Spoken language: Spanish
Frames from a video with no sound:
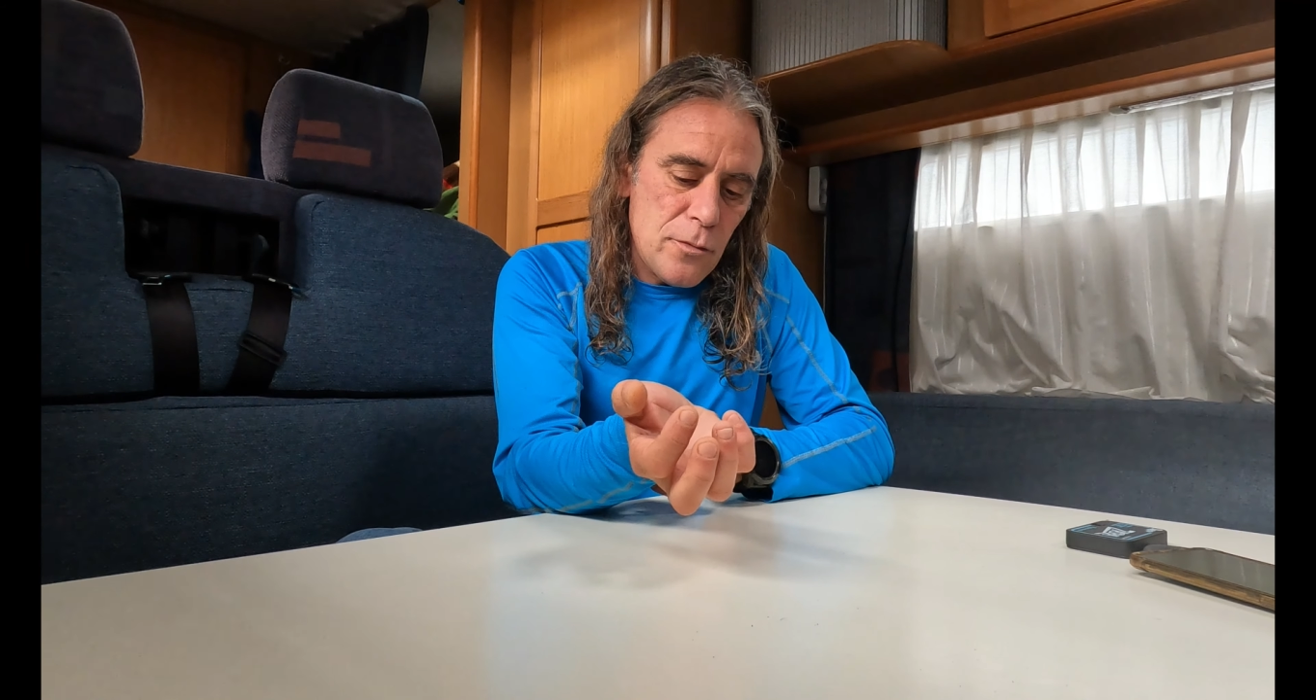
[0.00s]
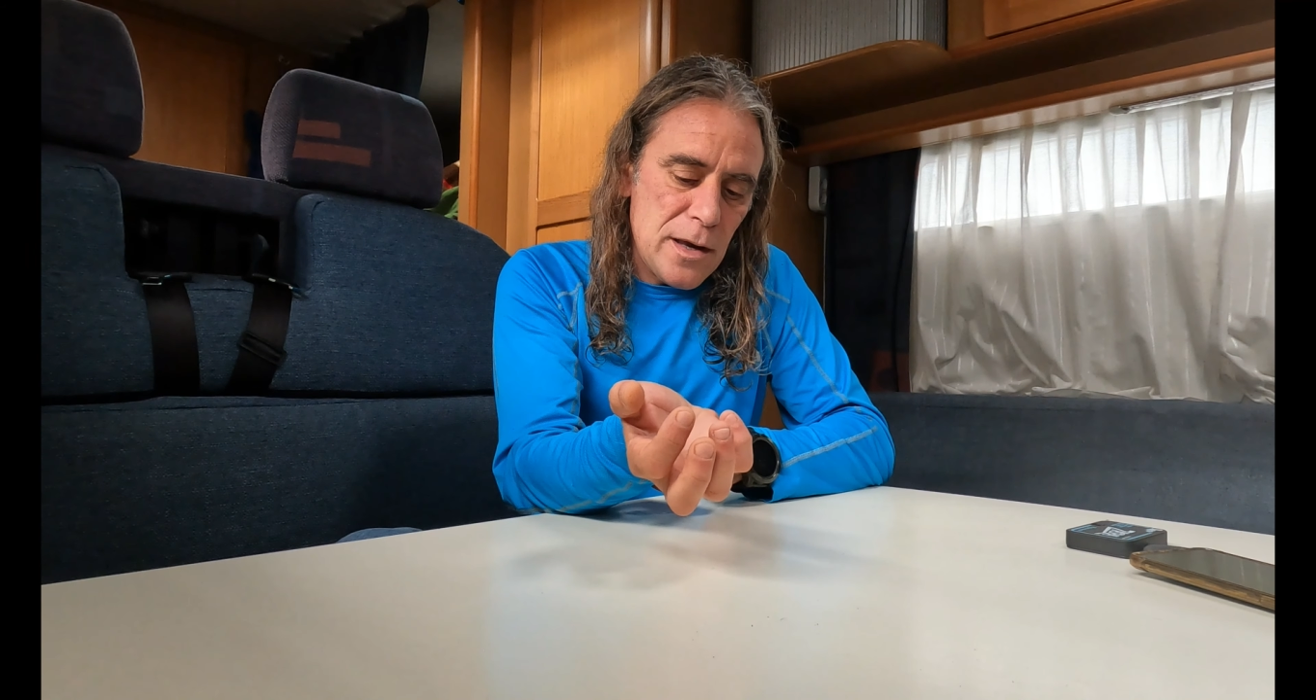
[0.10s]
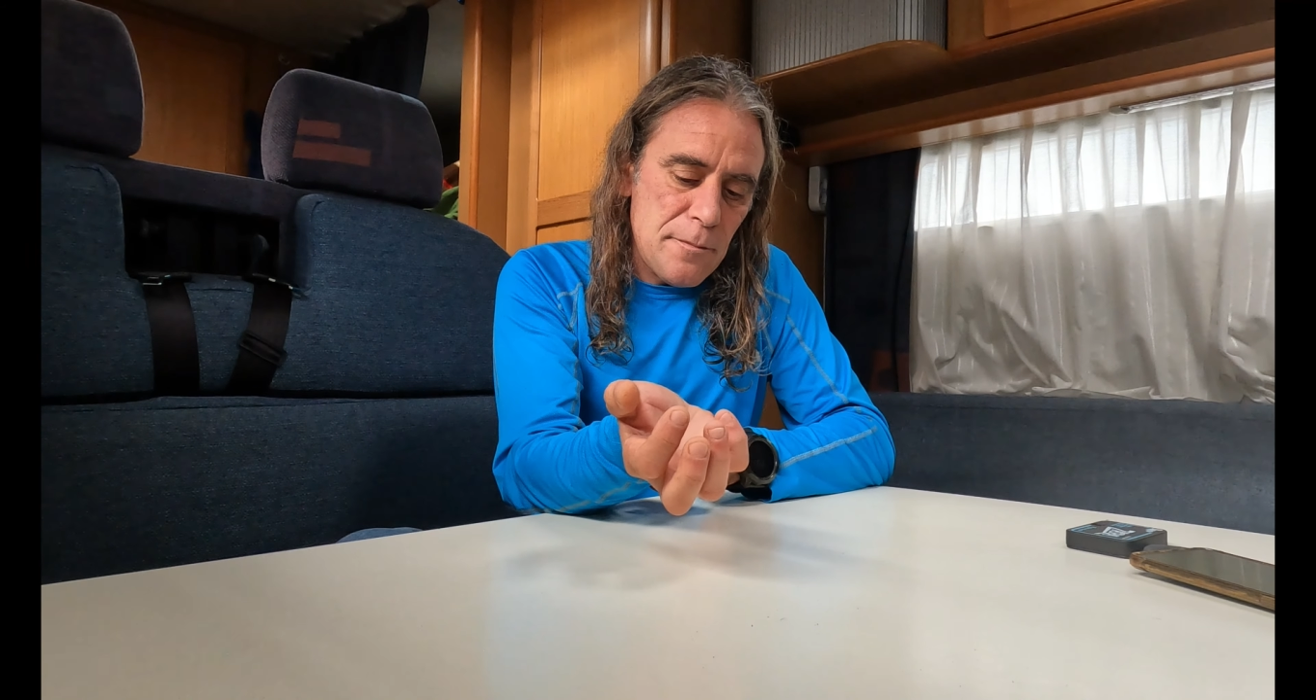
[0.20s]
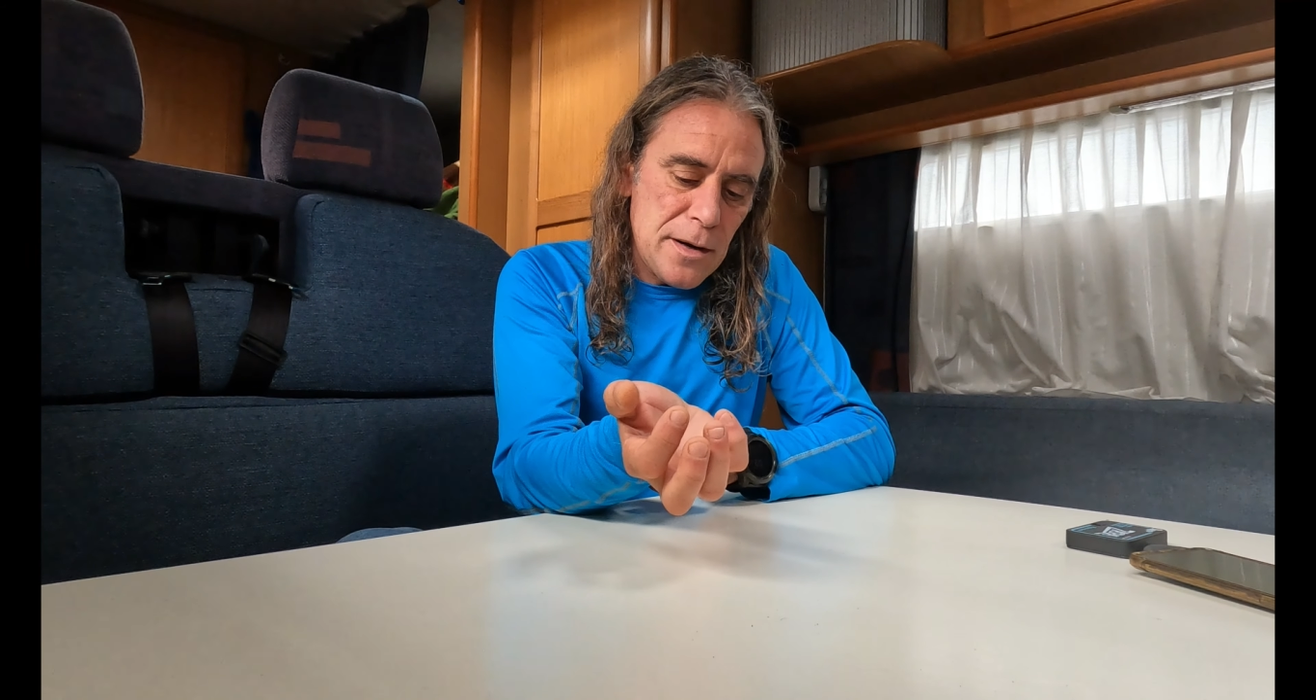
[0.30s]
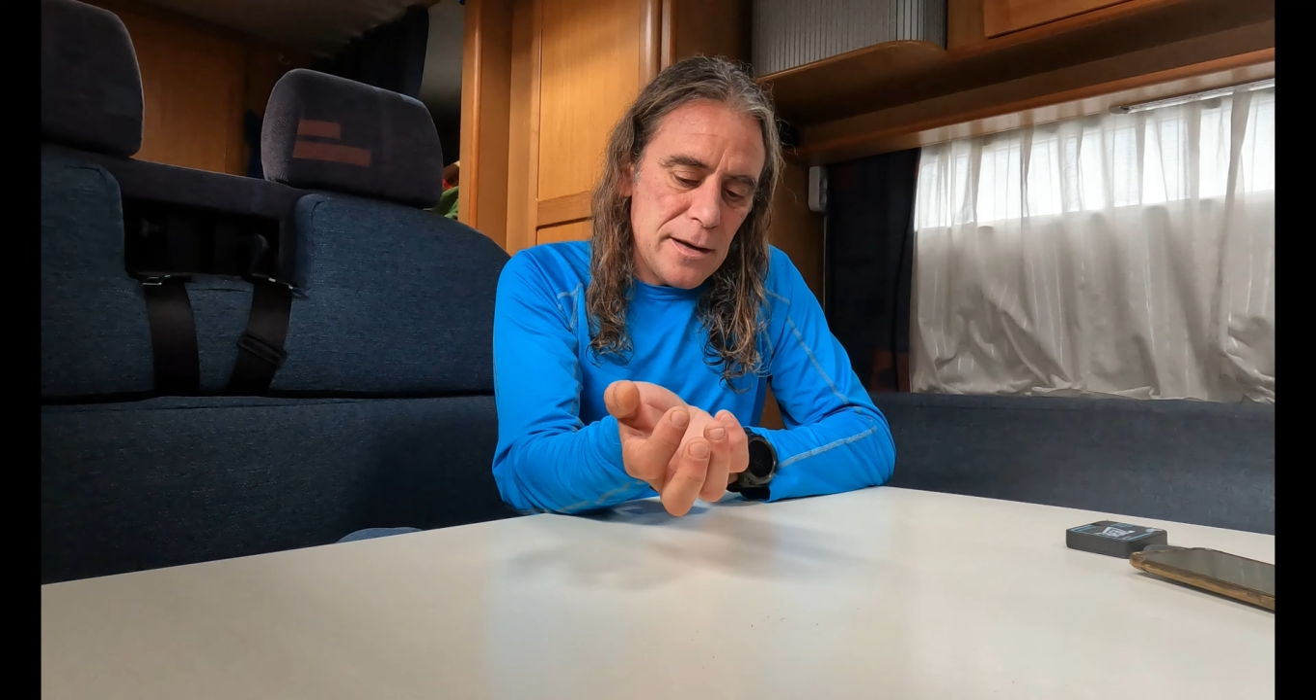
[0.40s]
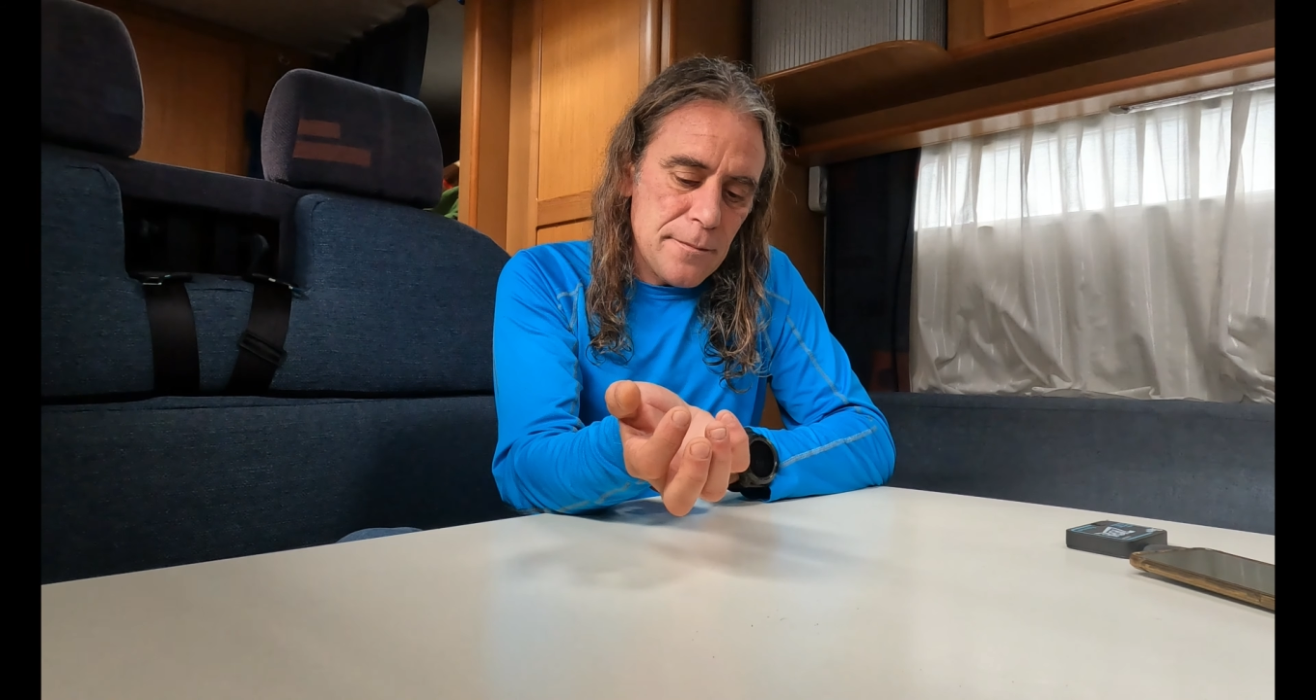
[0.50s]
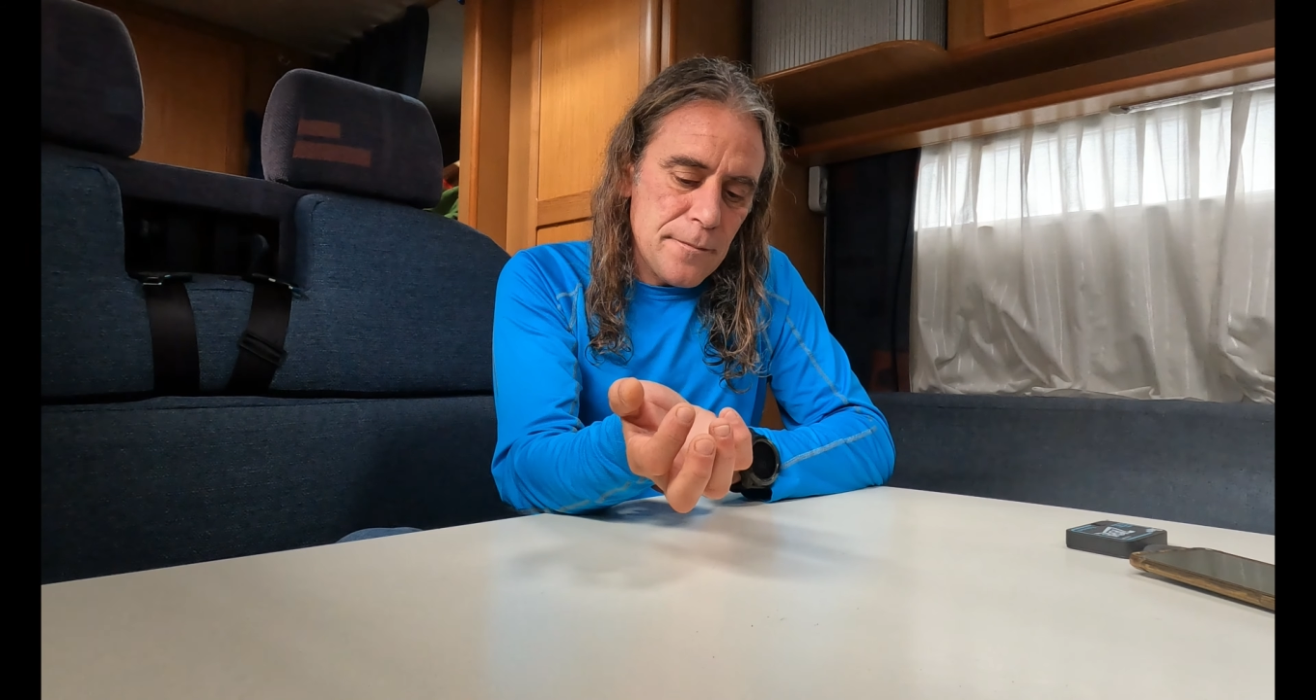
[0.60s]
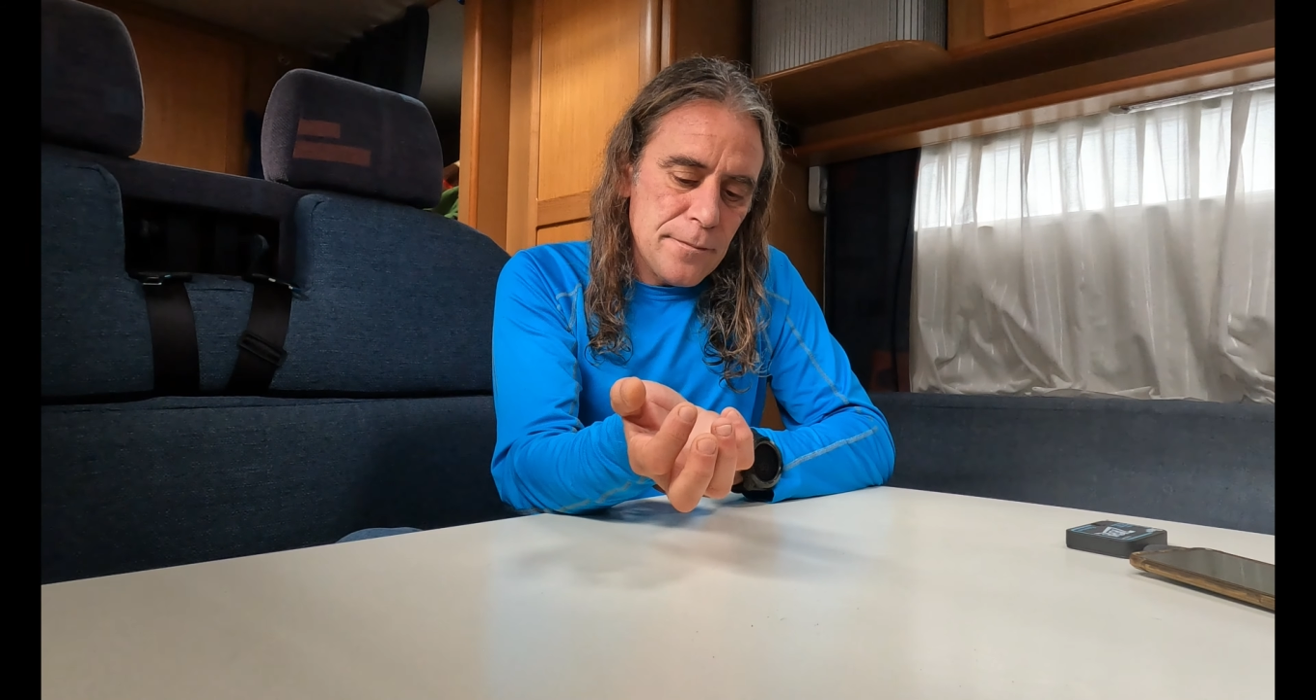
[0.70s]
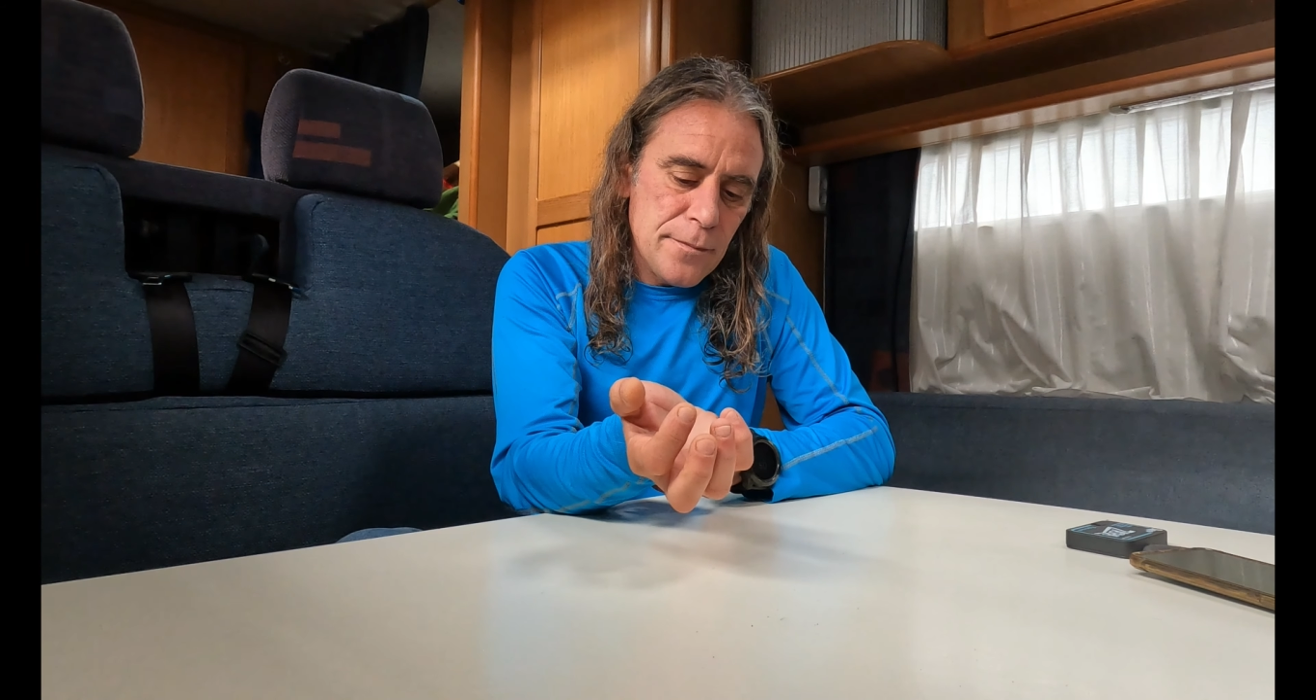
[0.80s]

noviembre,